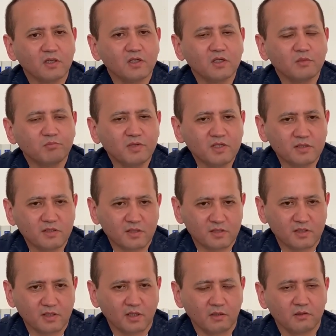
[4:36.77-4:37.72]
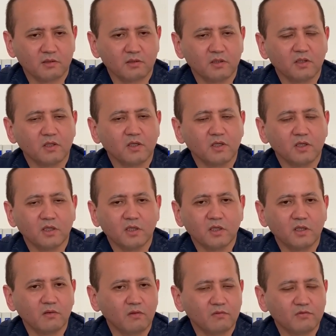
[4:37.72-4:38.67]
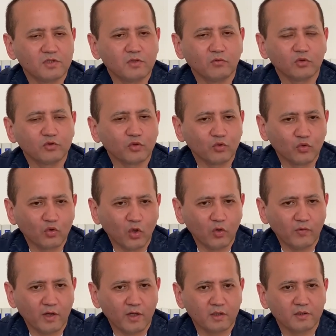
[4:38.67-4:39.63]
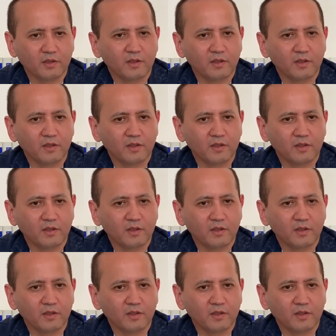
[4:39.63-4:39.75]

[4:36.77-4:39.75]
и бизнеса, и всего другого,